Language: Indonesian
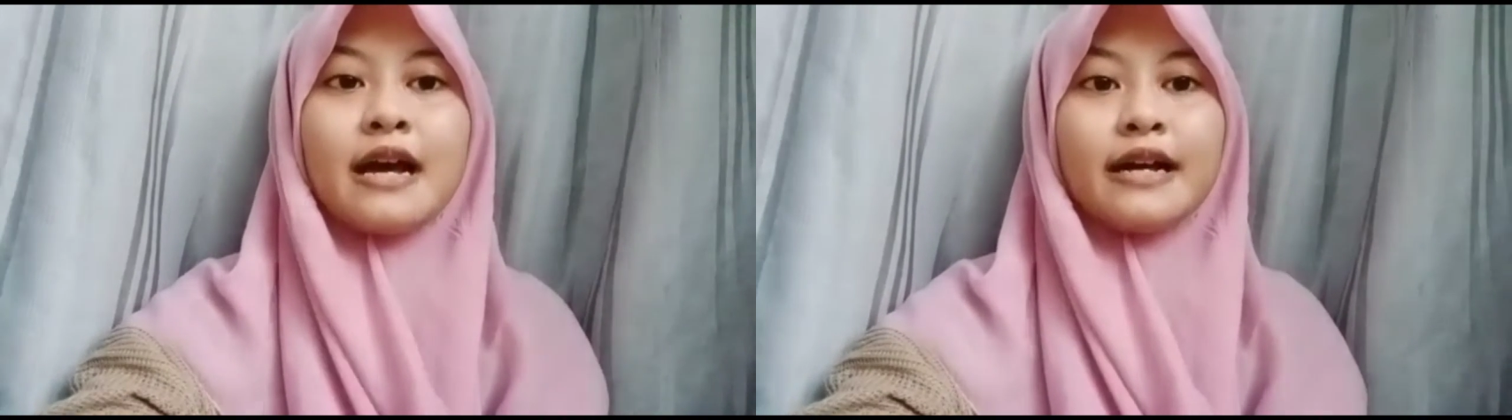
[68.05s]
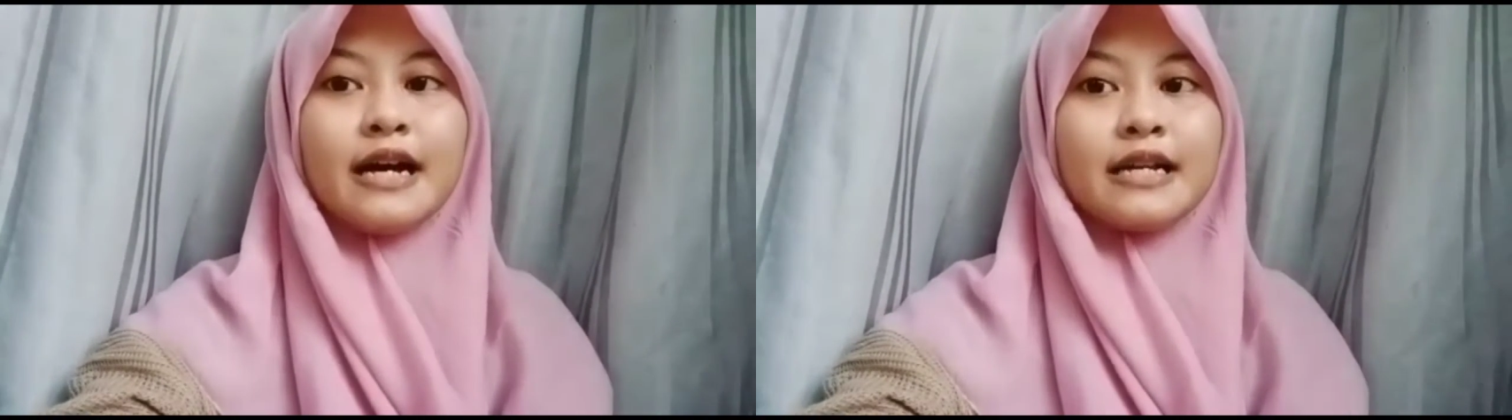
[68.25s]

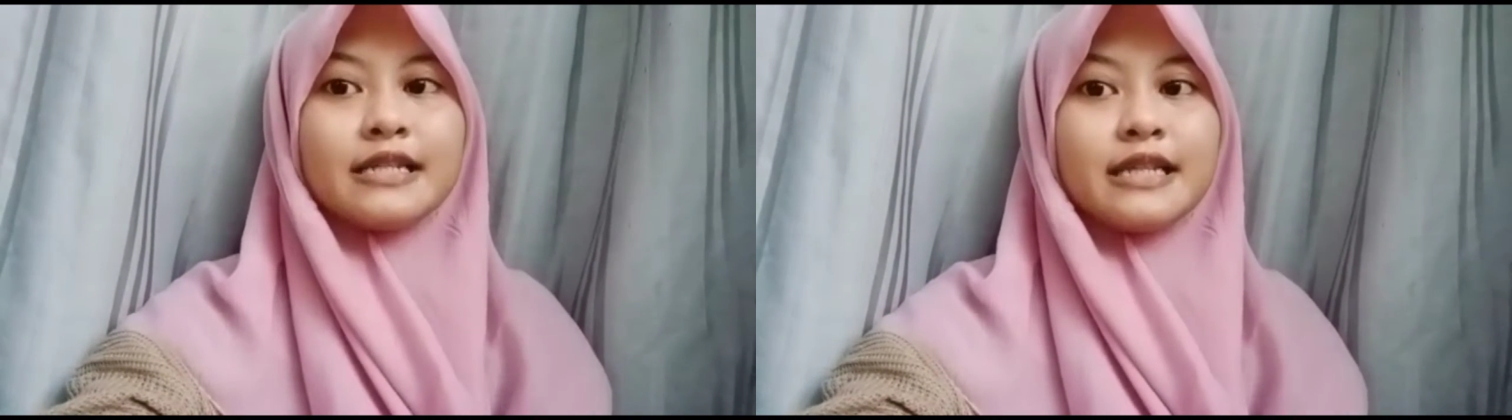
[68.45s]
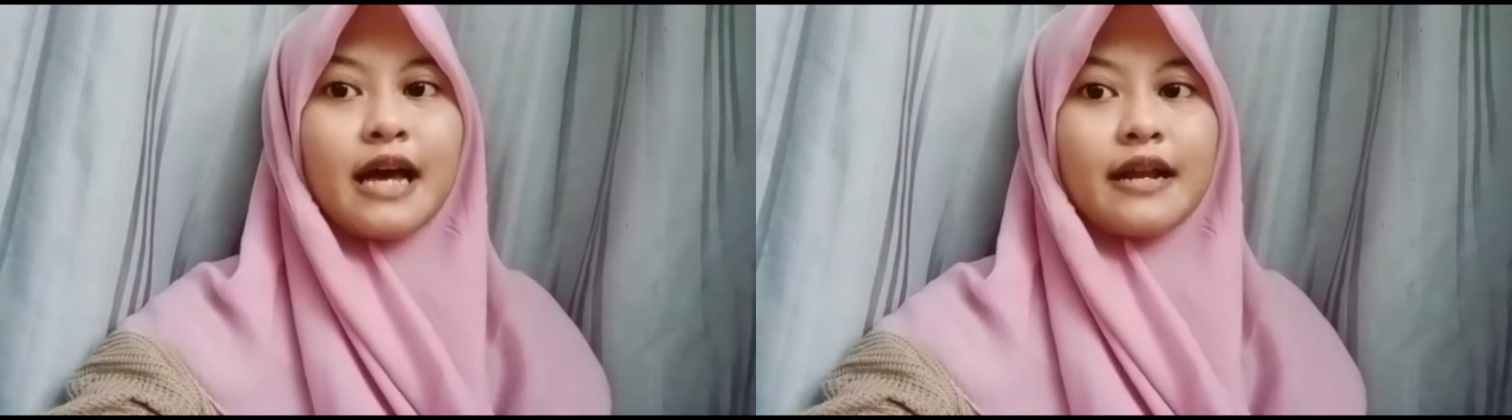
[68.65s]

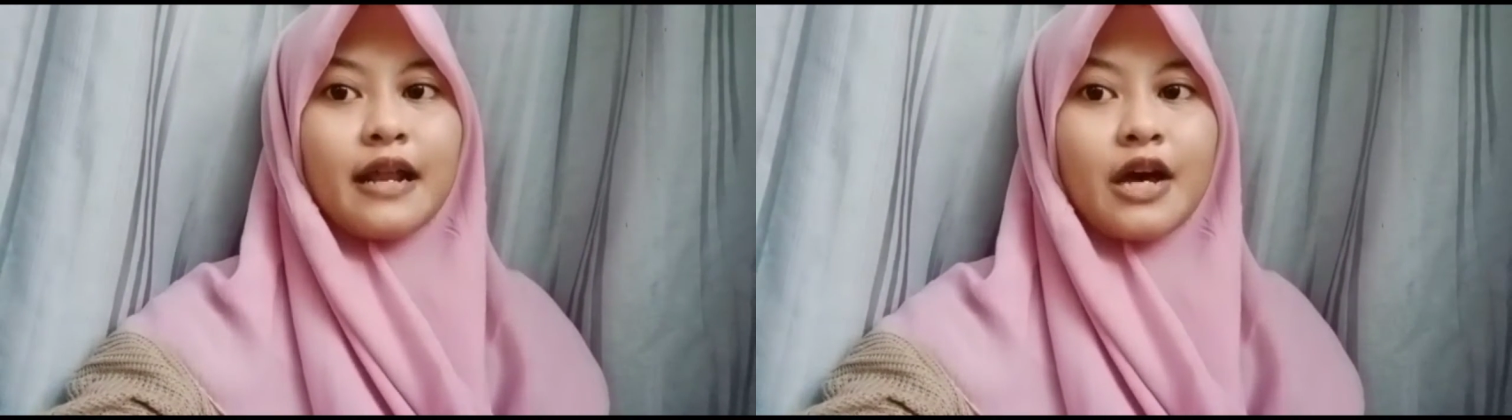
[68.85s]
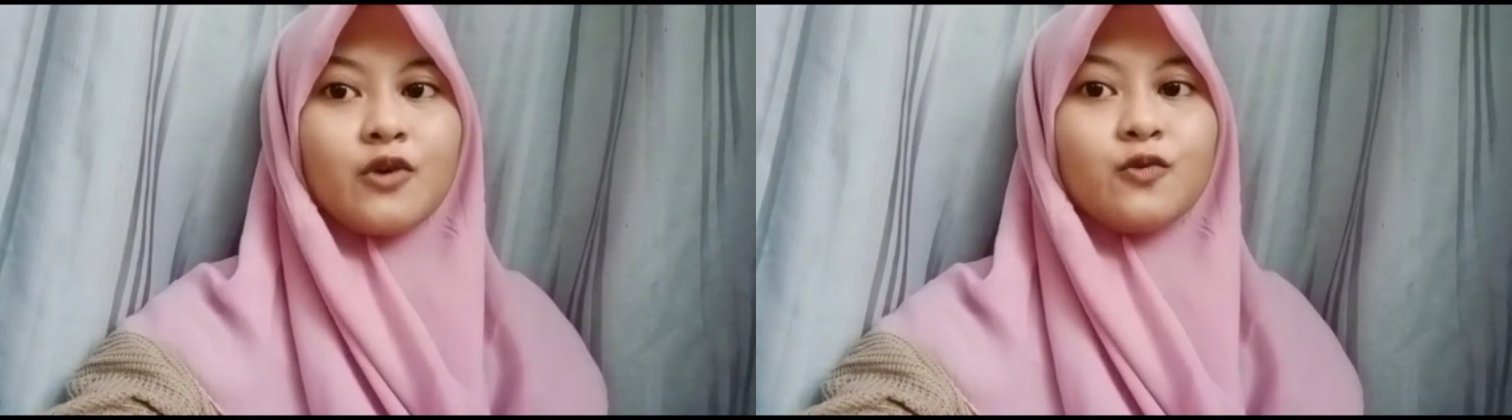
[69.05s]
Garis
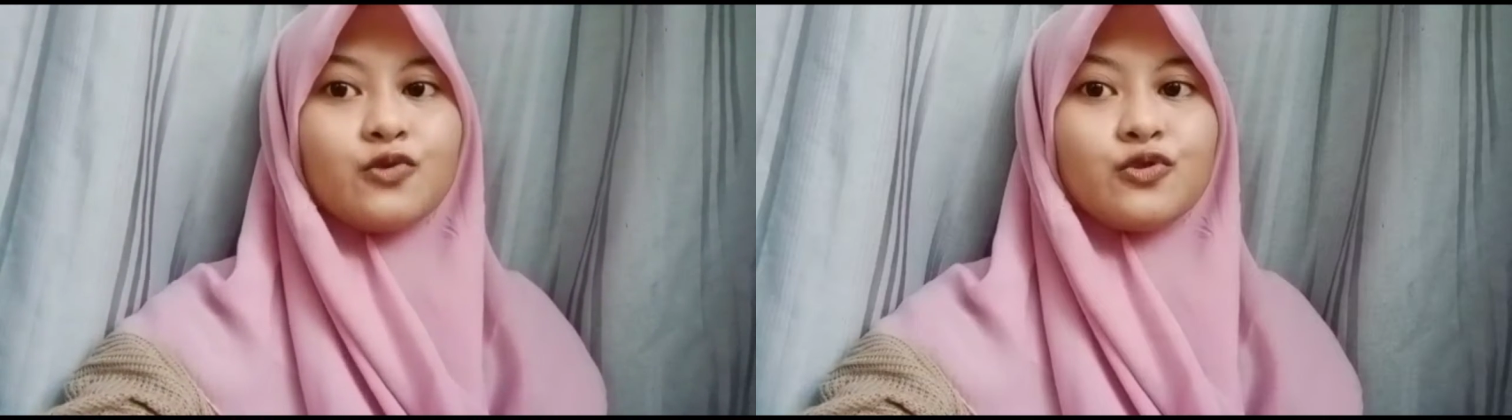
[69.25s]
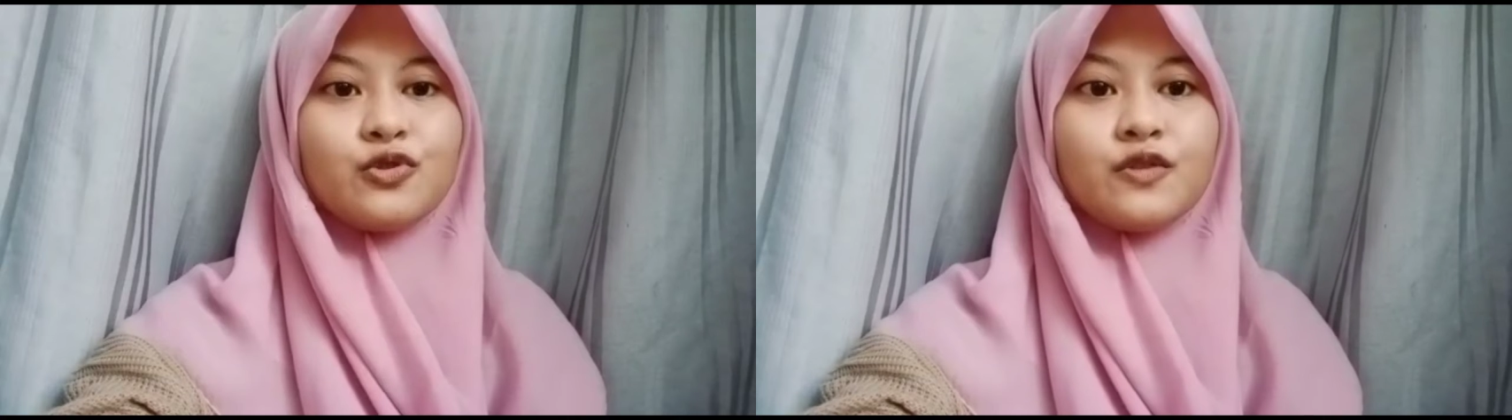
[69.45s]
adalah
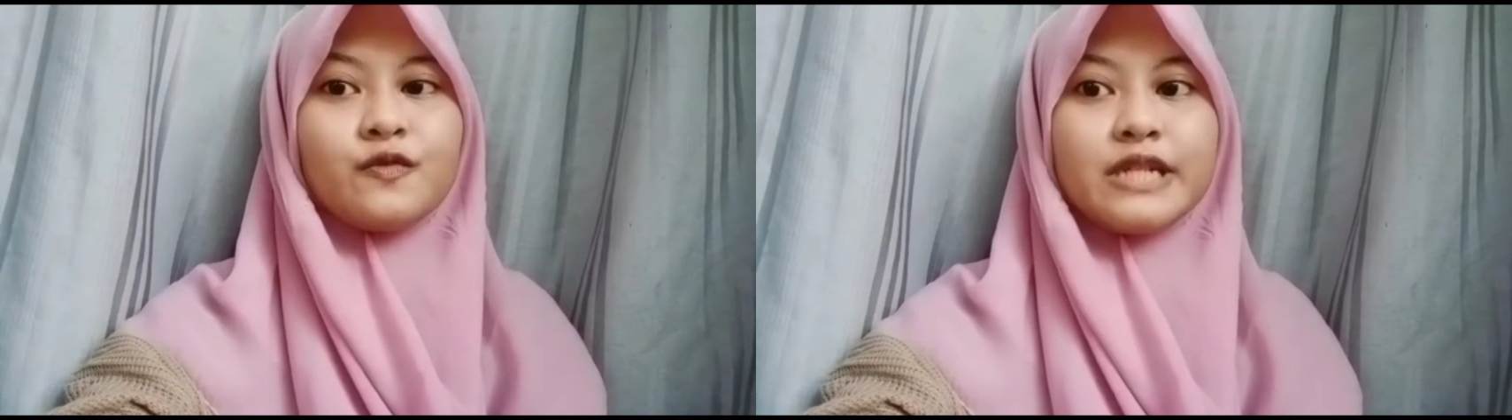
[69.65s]
unsur